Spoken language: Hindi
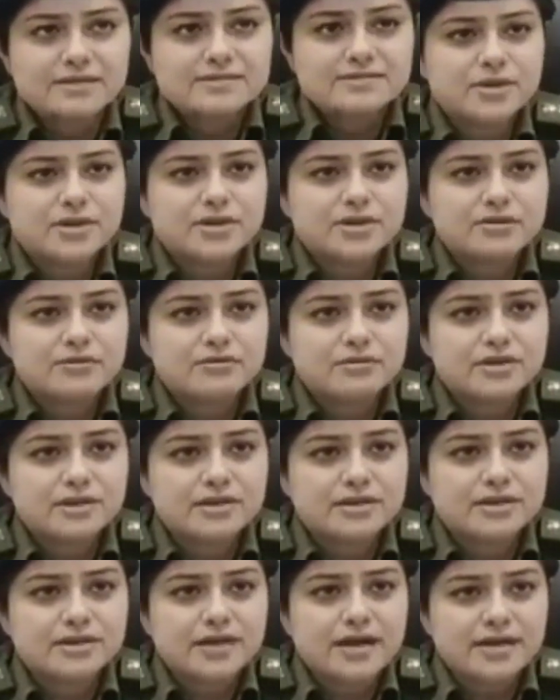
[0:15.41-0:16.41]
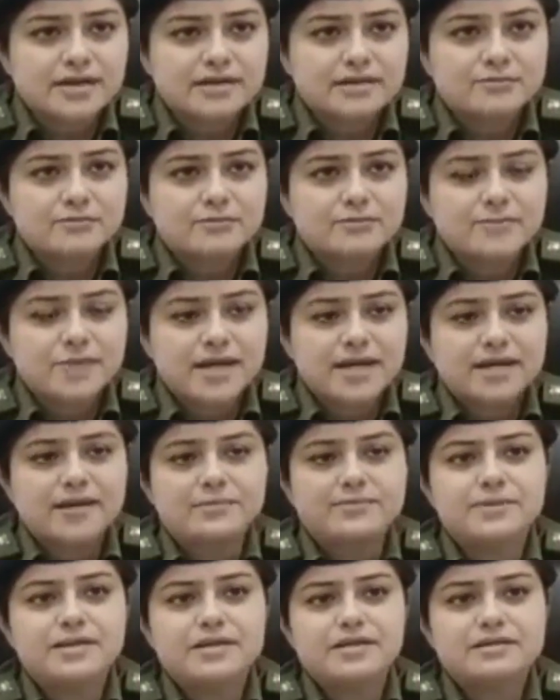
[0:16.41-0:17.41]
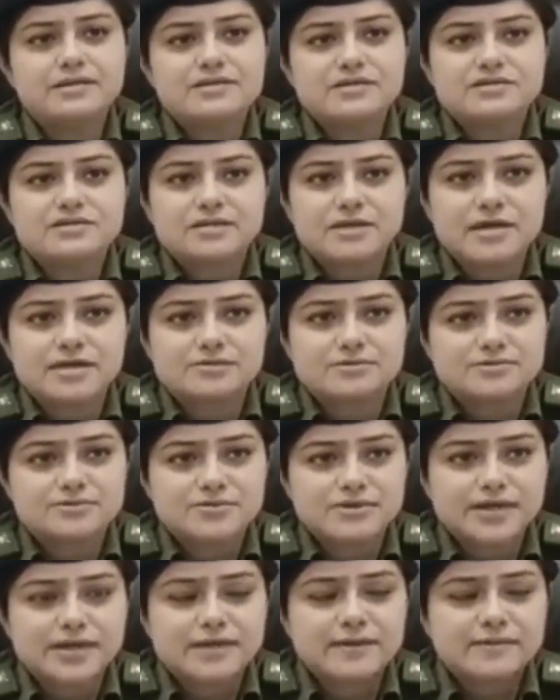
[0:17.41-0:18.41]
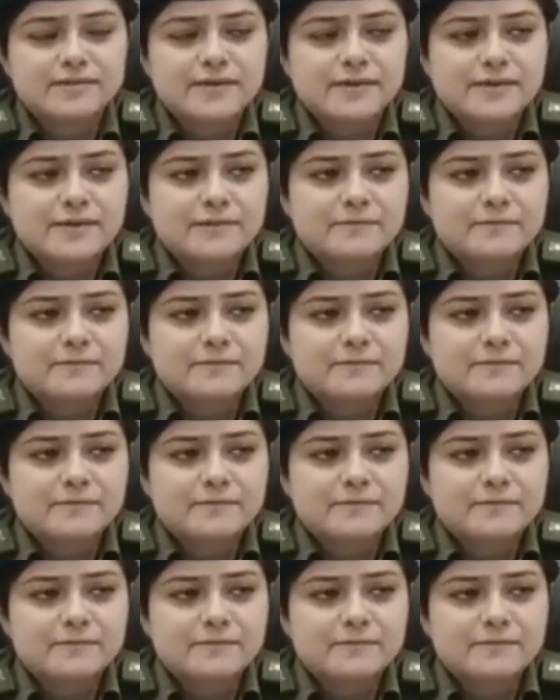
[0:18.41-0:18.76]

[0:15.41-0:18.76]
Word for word: उस पर्टिकुलर गाड़ी को पहले भी कितने चलान हुए हैं